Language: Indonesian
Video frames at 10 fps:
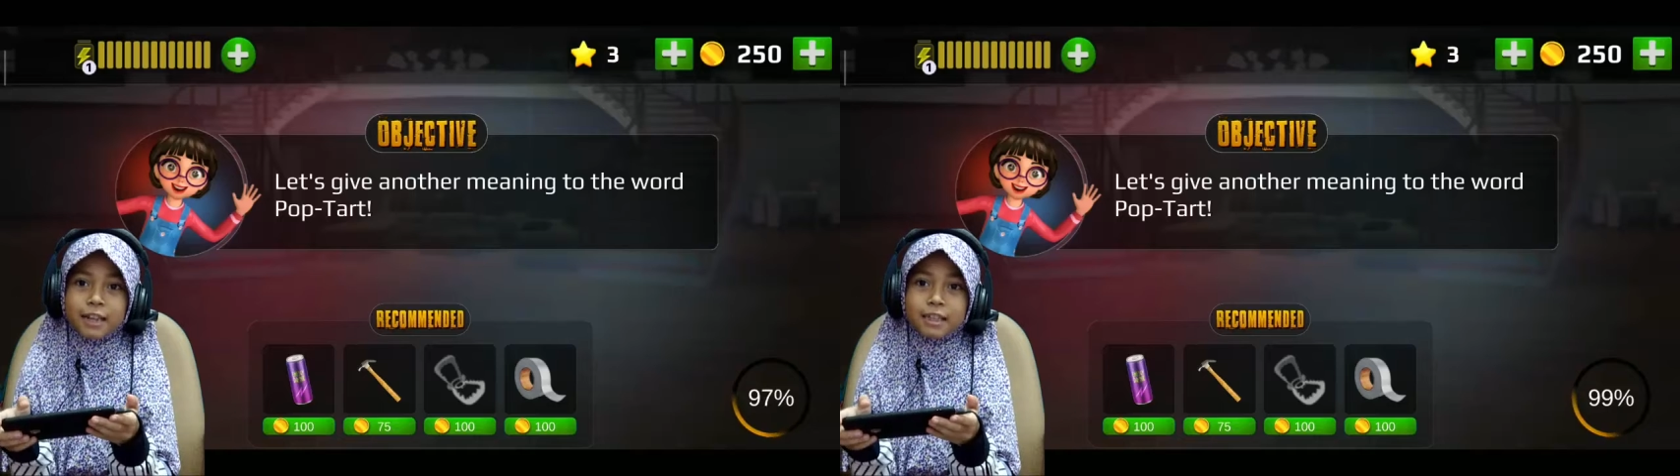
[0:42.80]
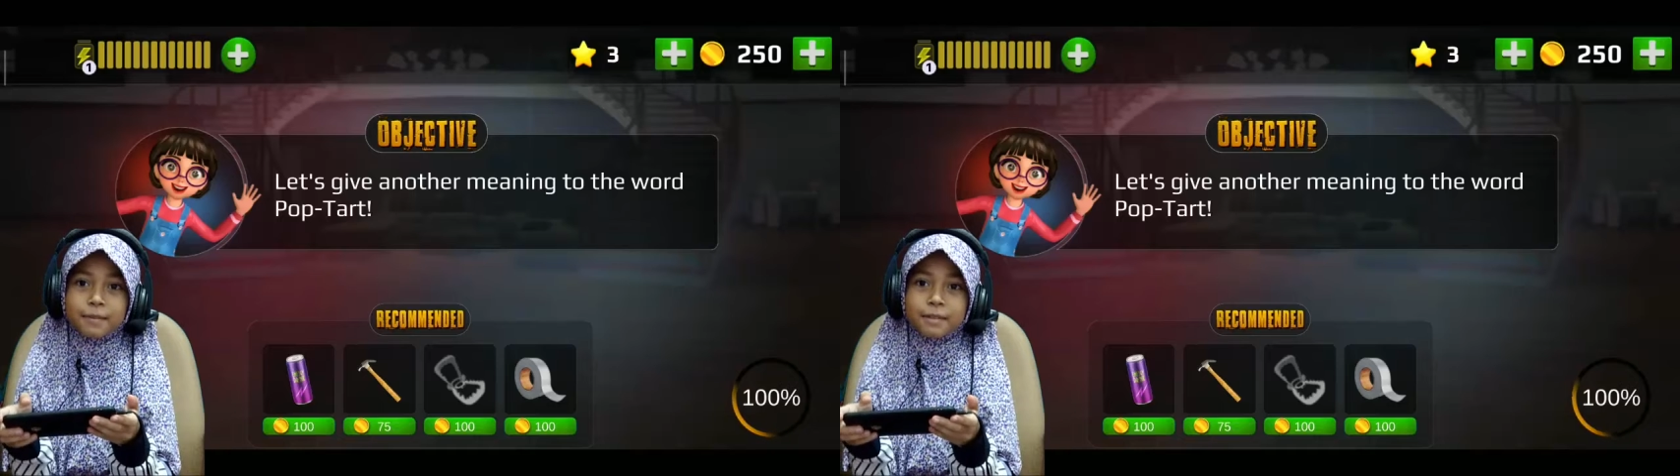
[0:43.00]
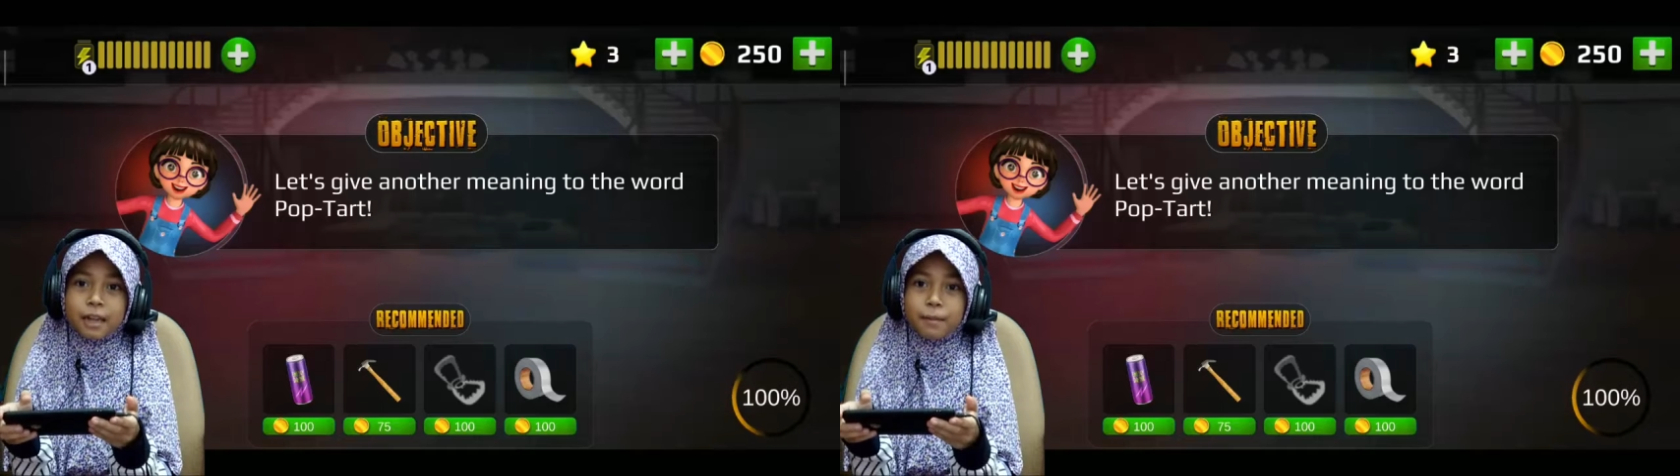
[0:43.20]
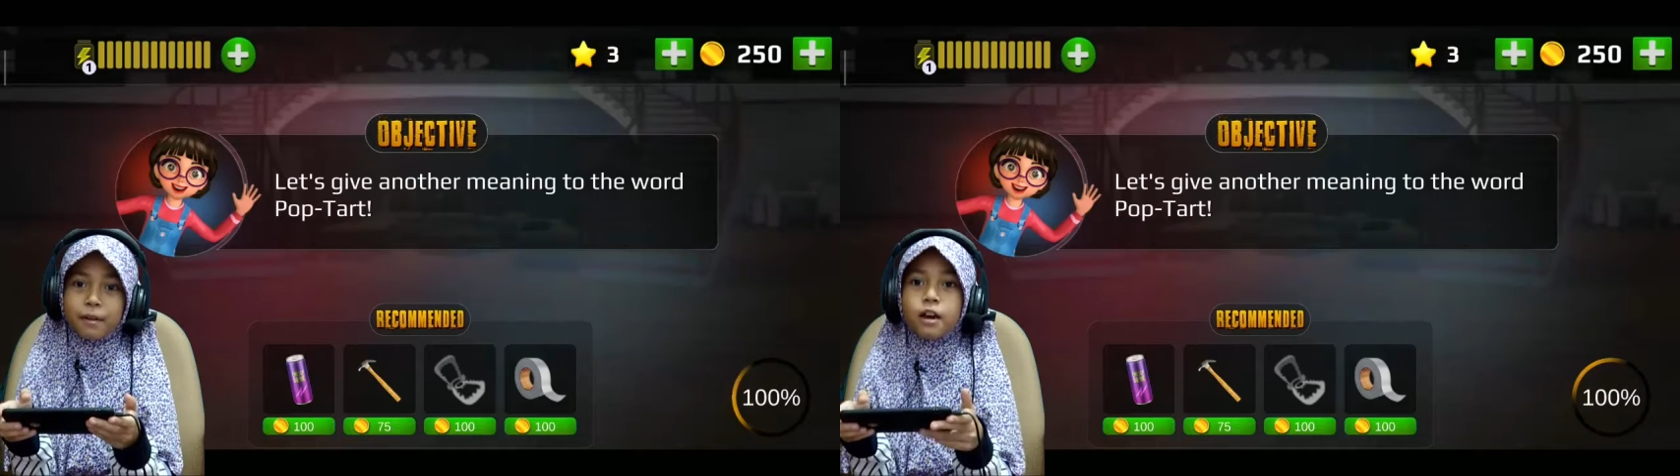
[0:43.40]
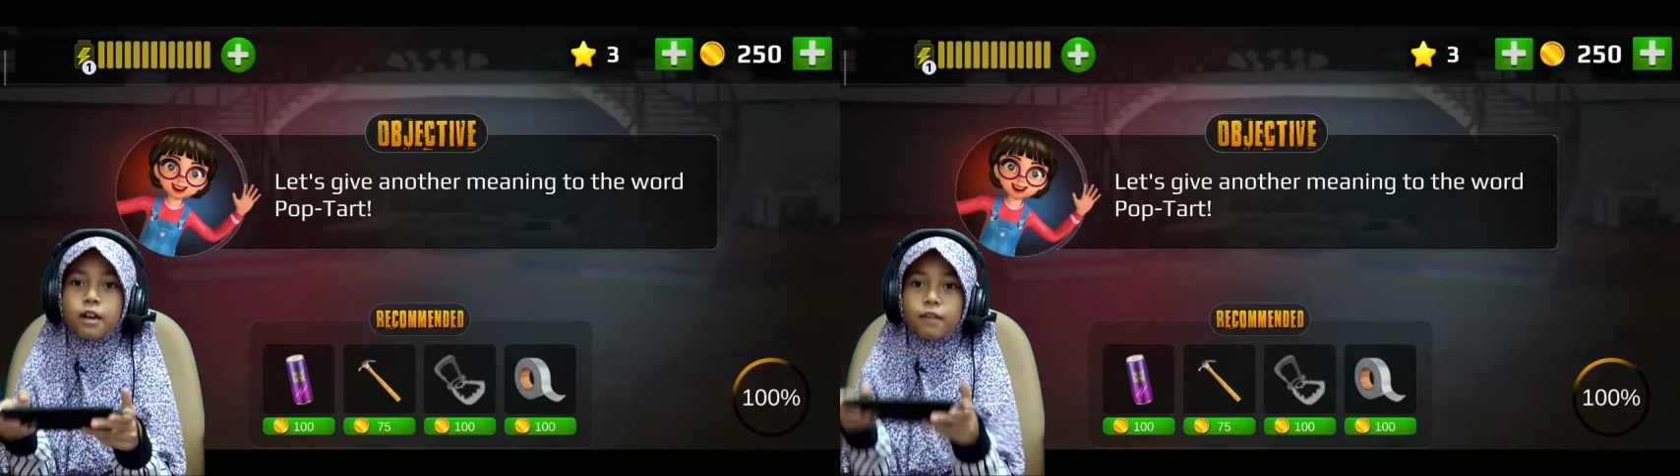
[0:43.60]
and subscribe
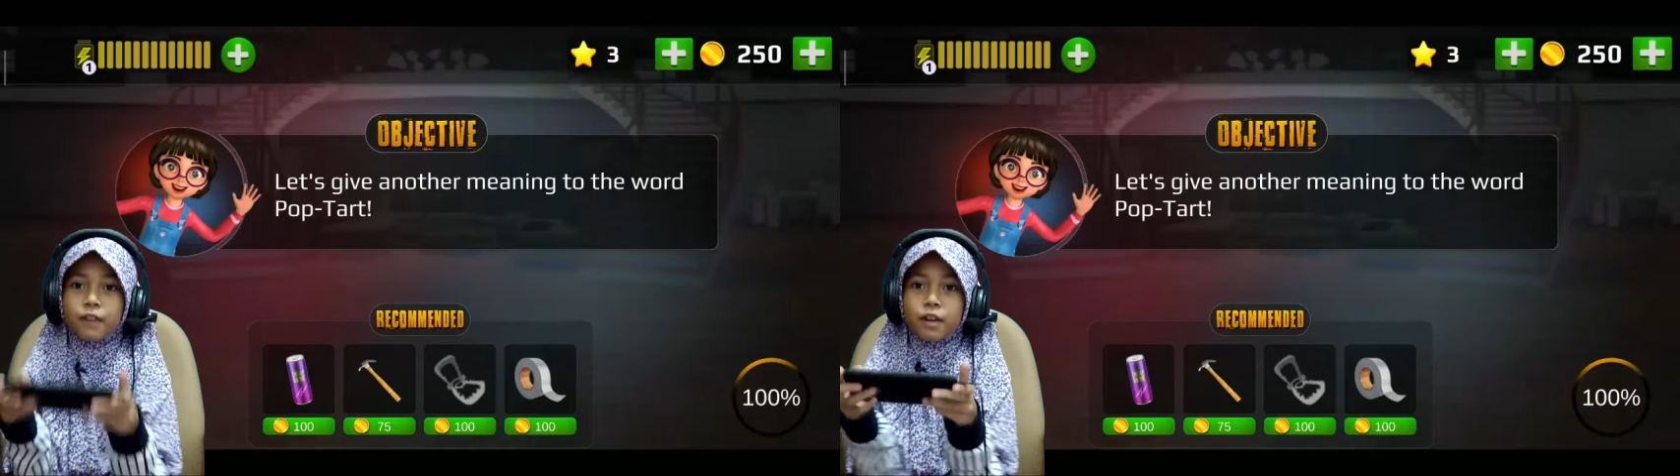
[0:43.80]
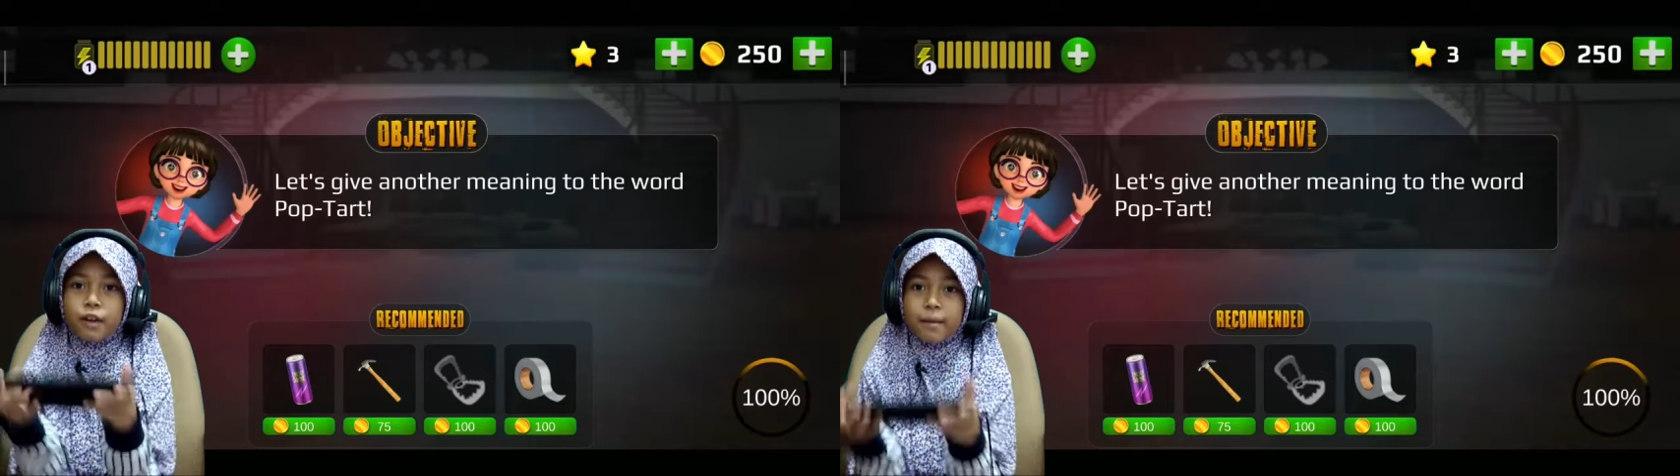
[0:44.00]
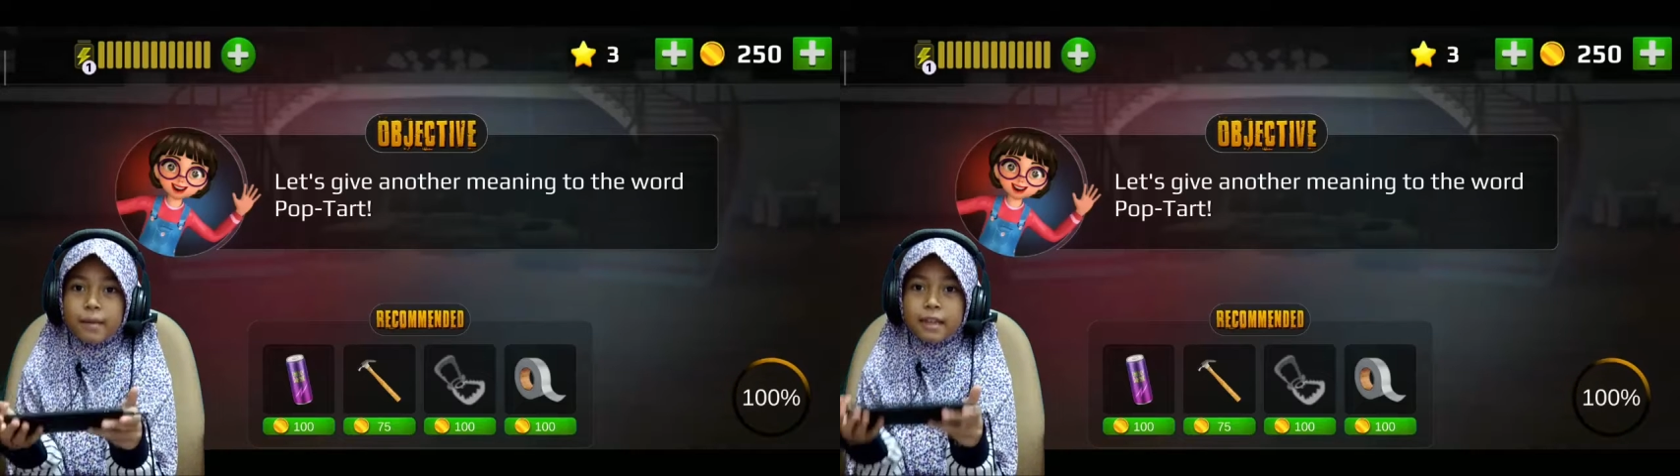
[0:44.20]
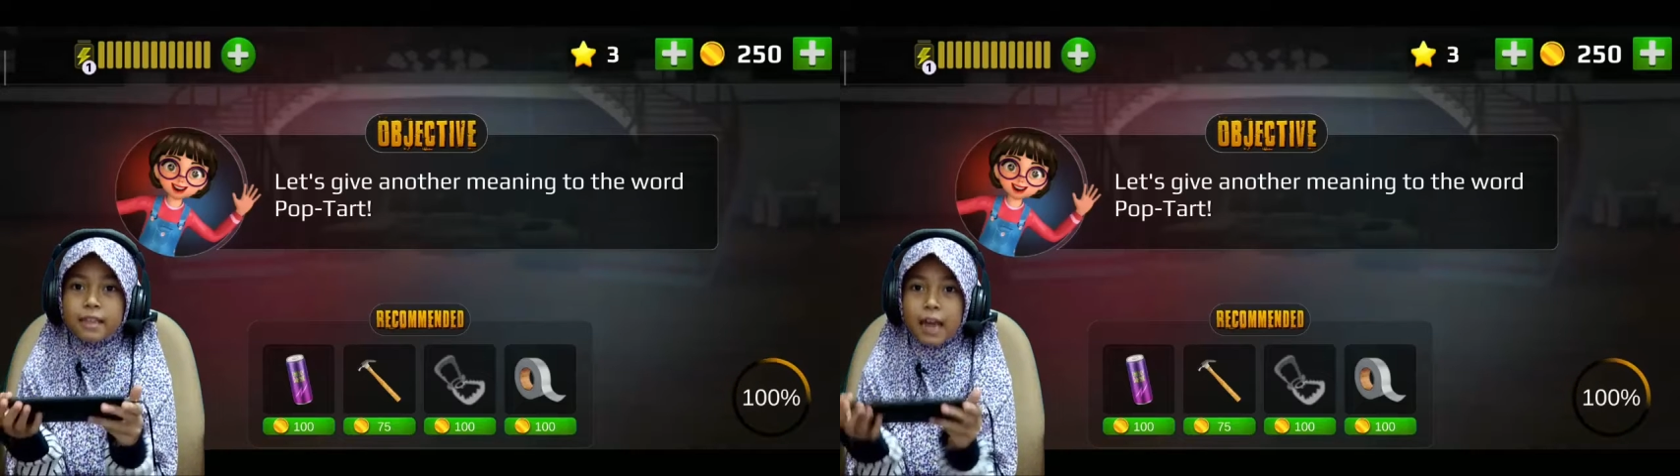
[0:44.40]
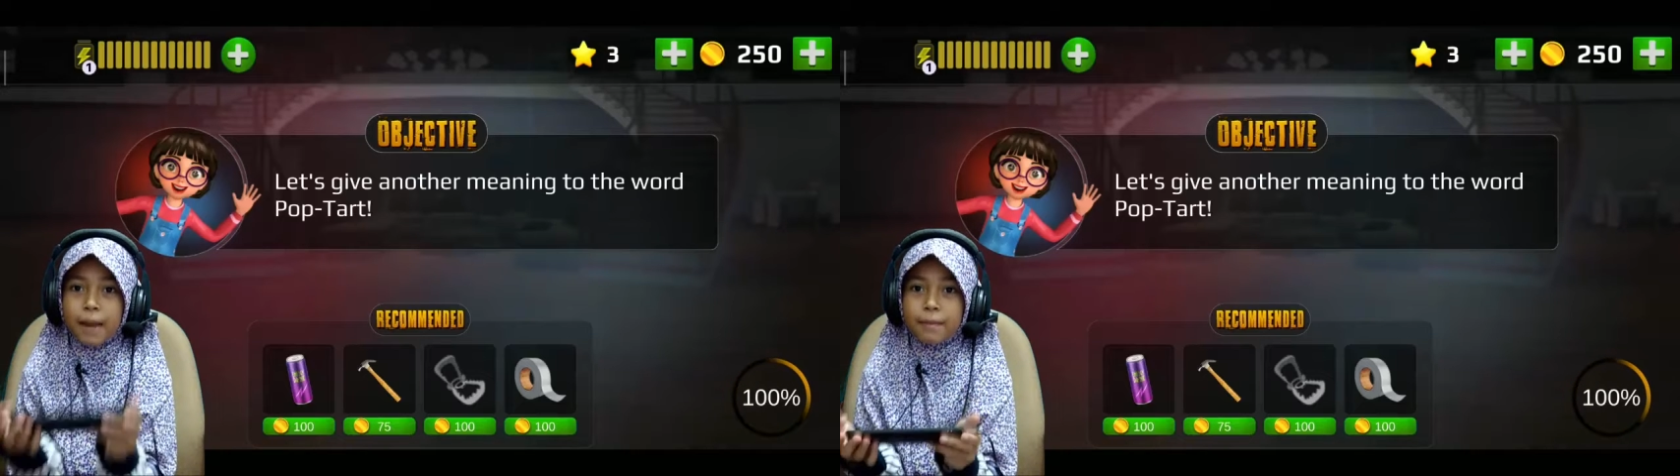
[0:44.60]
di video MS
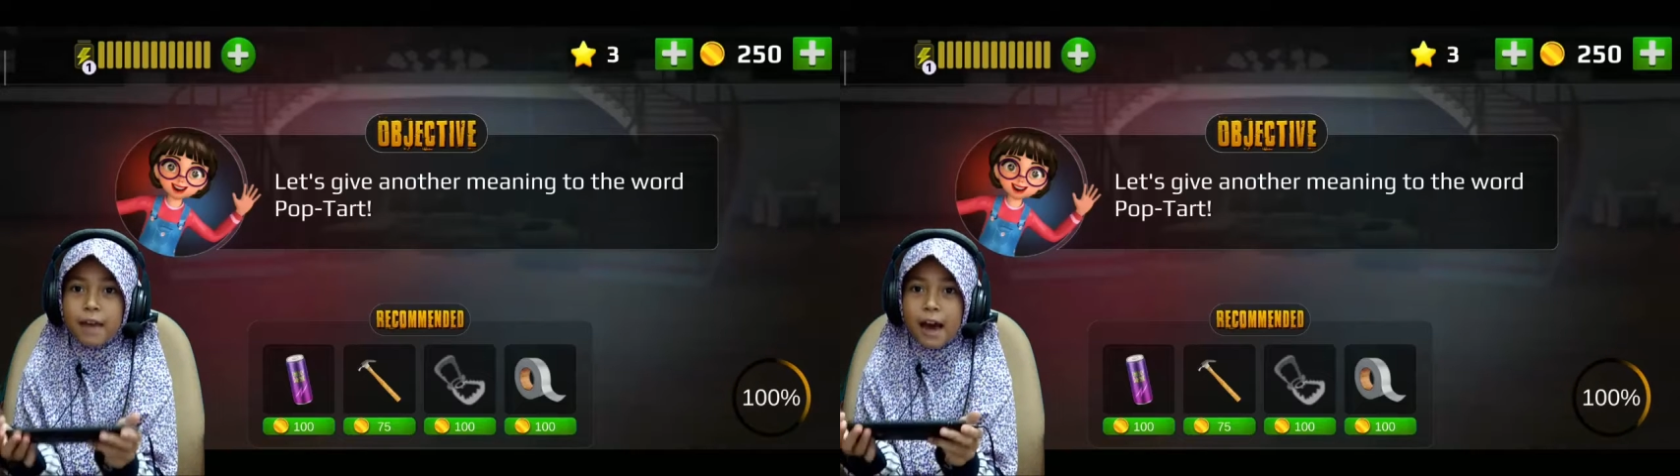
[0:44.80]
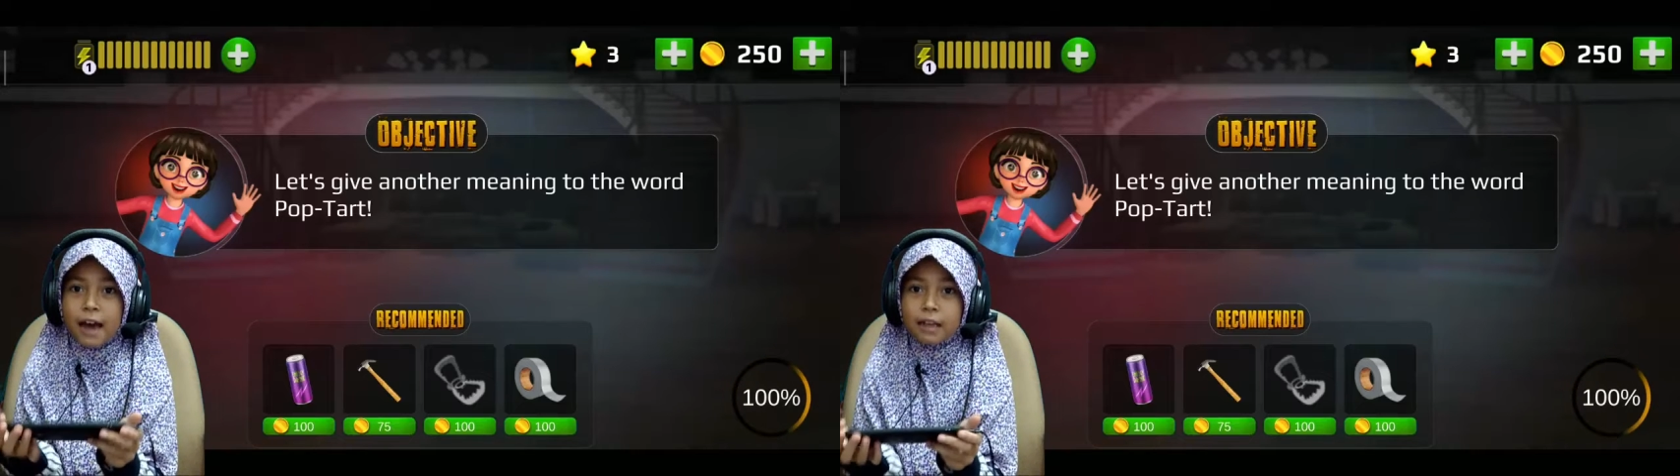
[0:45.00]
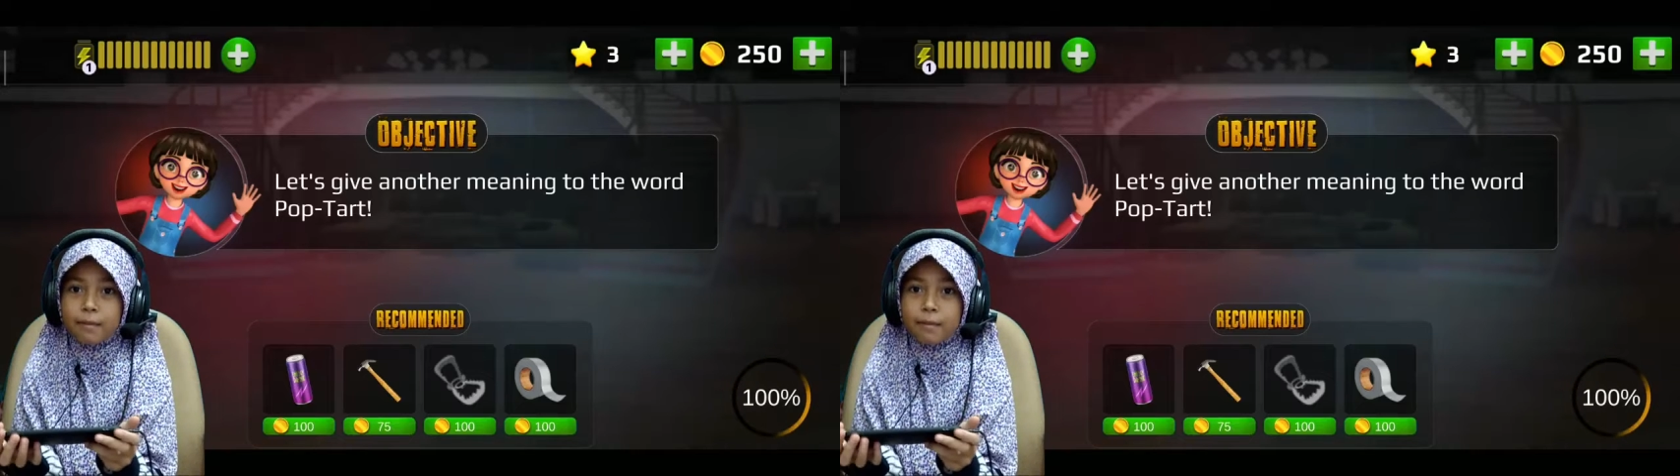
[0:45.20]
Celeb ya.